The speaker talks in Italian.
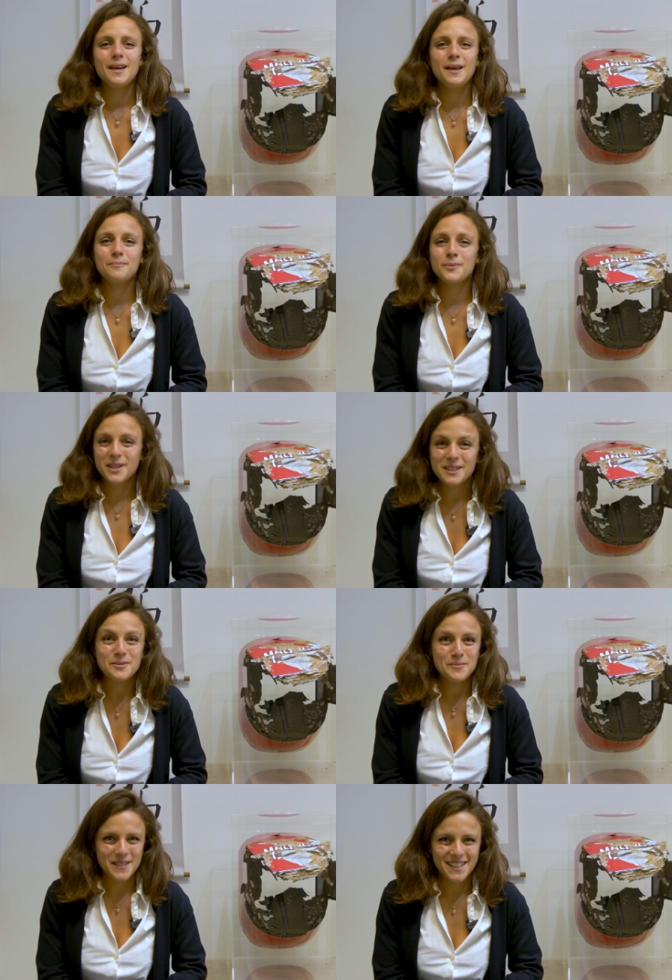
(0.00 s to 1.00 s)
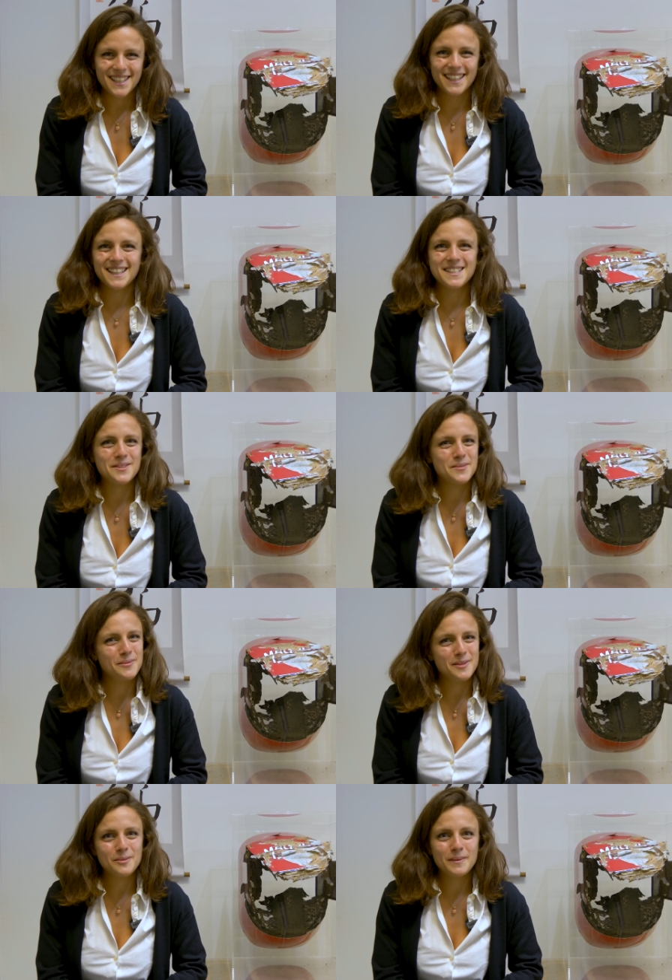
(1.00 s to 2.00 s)
eppure è andato bene ed è stato un
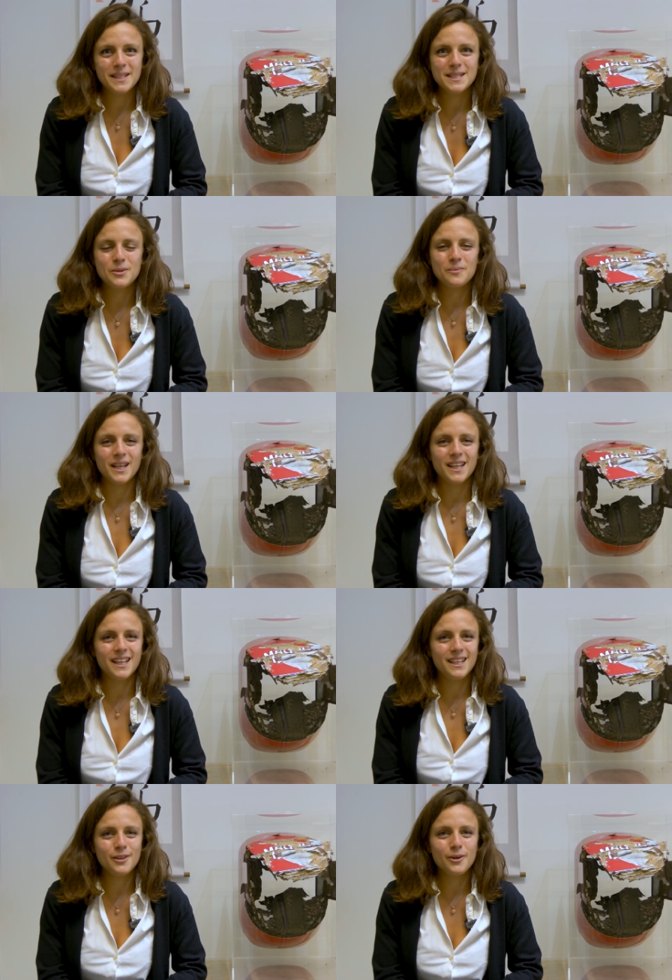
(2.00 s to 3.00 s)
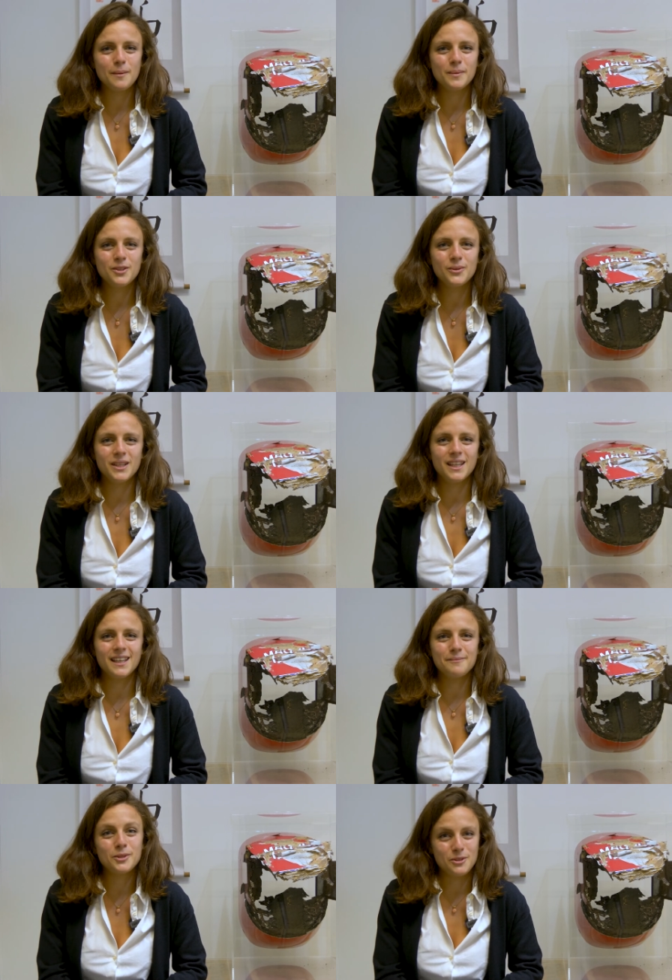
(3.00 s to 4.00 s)
momento bellissimo perché lì ho capito
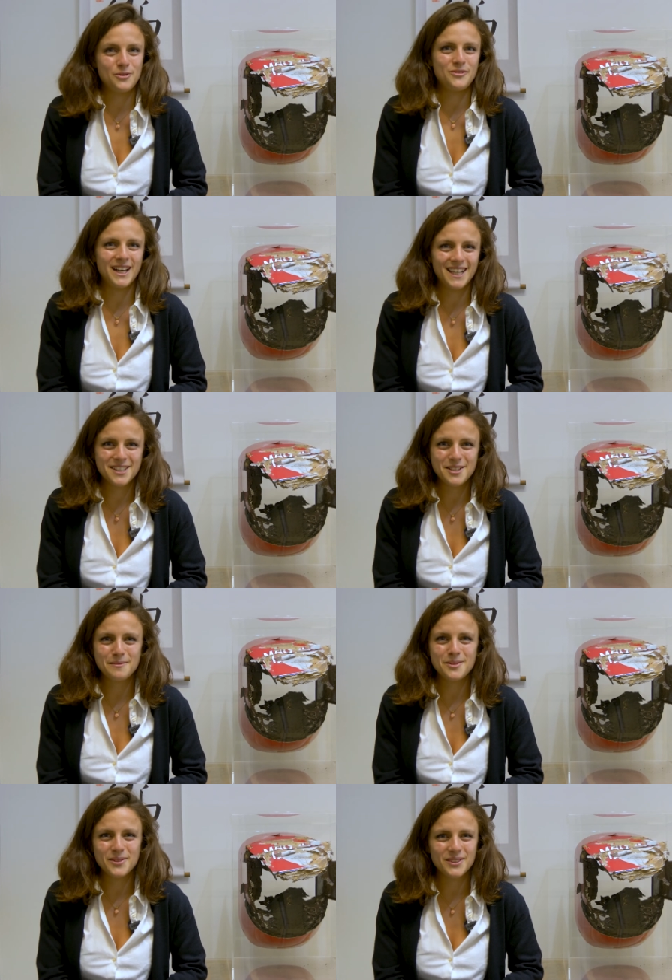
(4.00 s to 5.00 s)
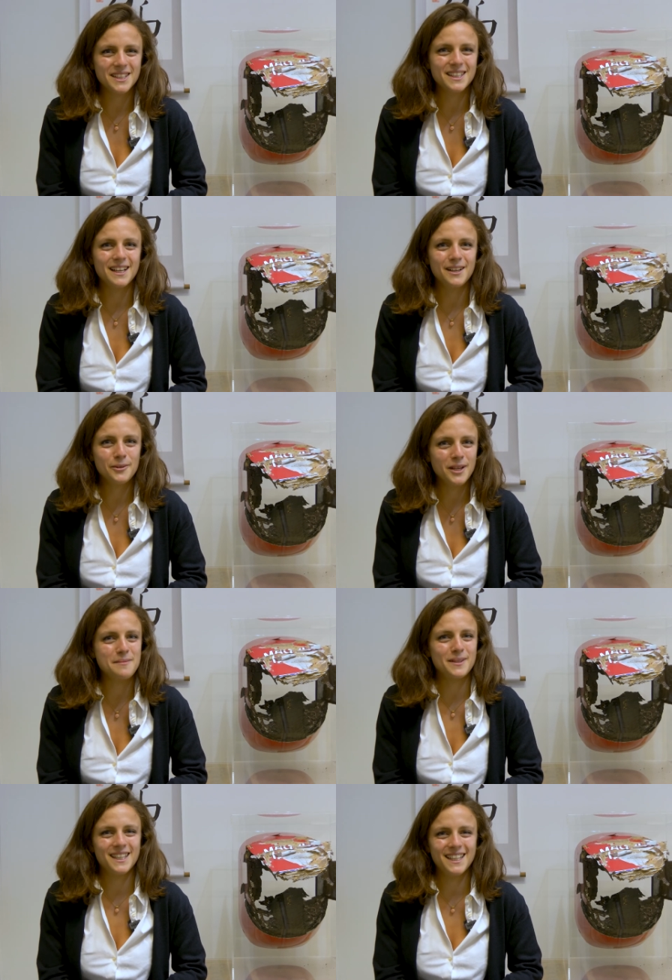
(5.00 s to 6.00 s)
che potevo farcela, mi sono detta ok
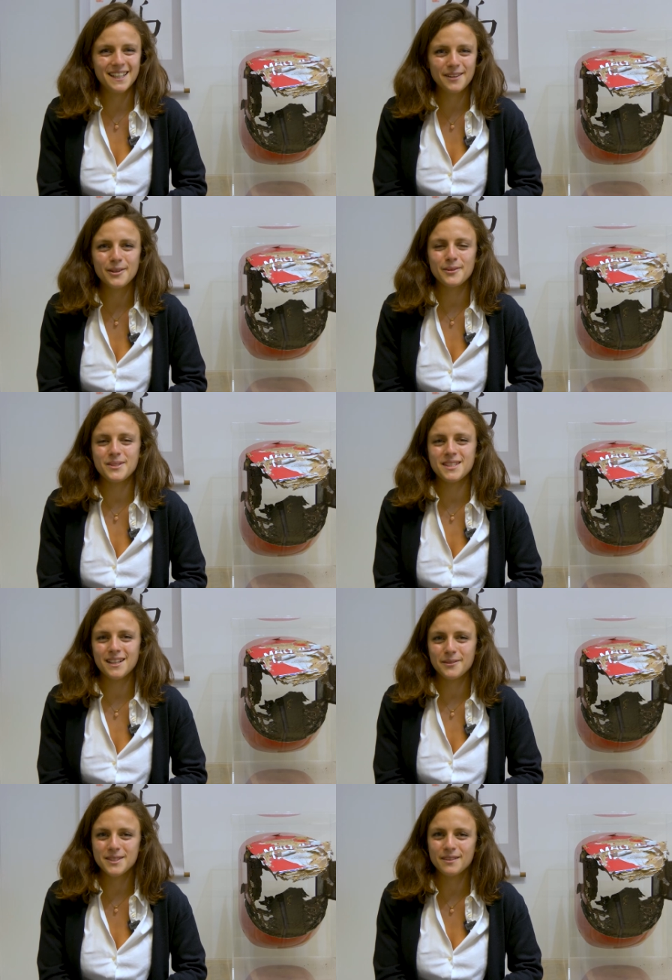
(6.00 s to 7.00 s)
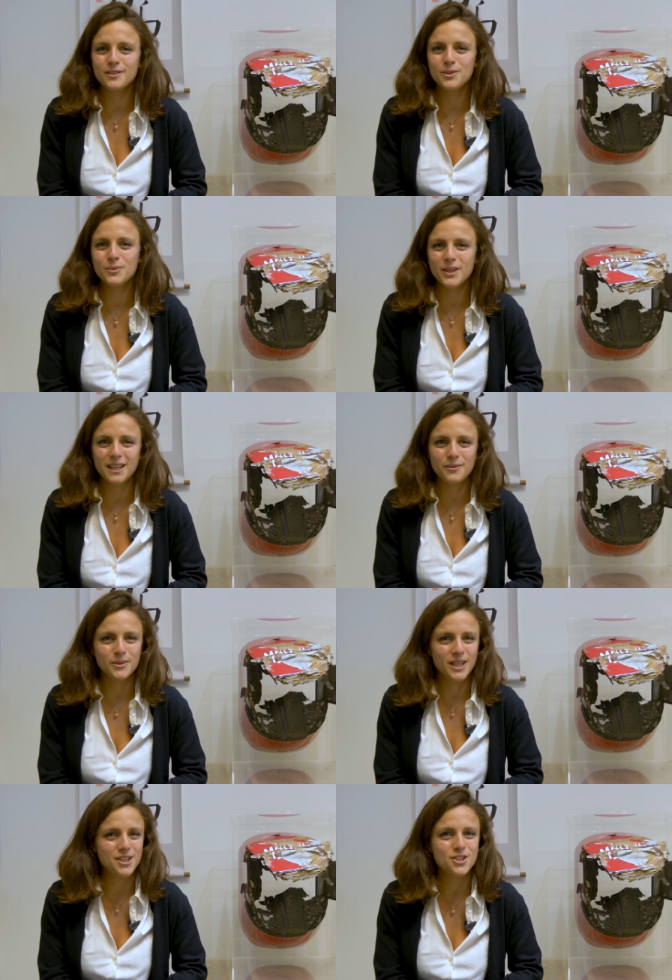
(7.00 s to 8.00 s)
Maddalena, allora questa, questa avventura che
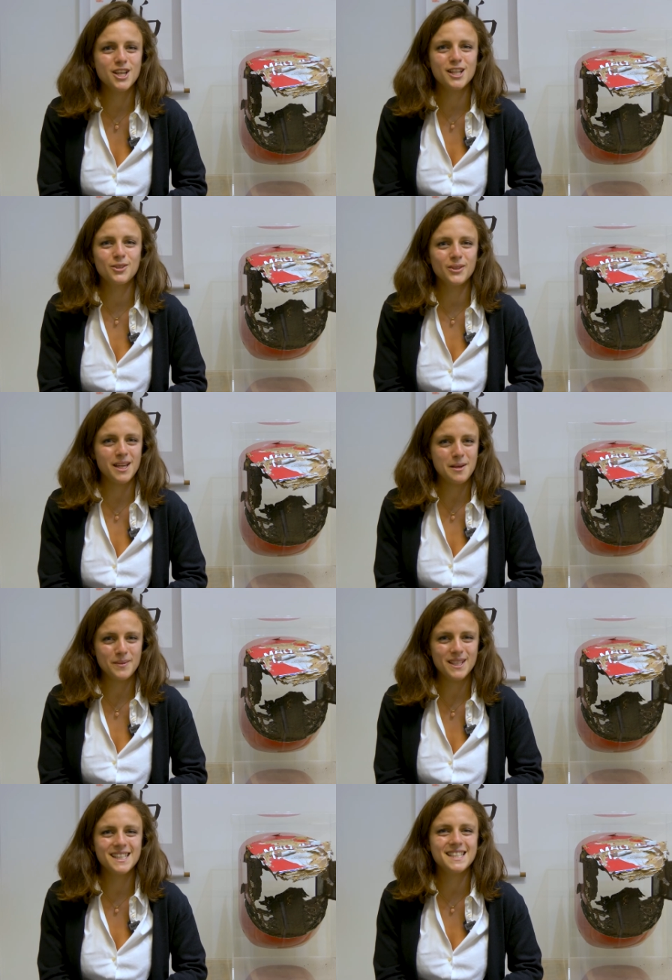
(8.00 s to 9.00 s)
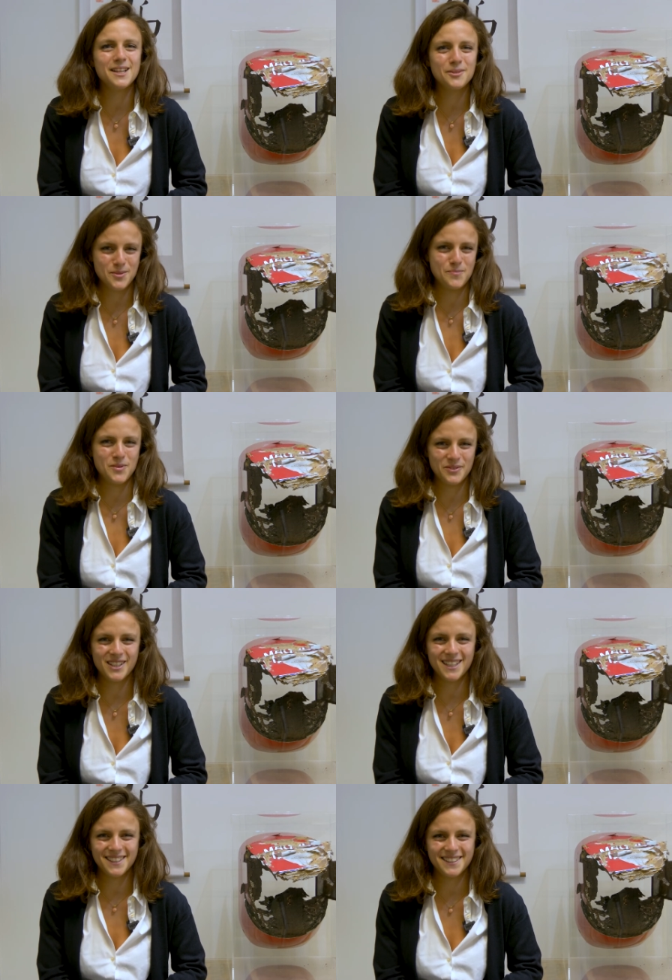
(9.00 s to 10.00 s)
hai scelto, che hai appena iniziato, si può
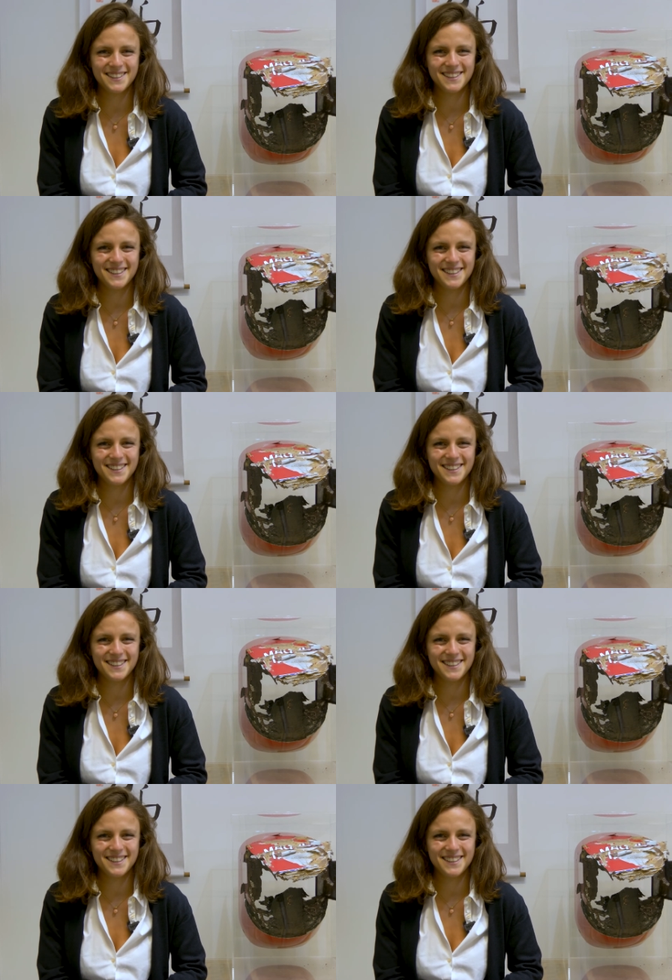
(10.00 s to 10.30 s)
fare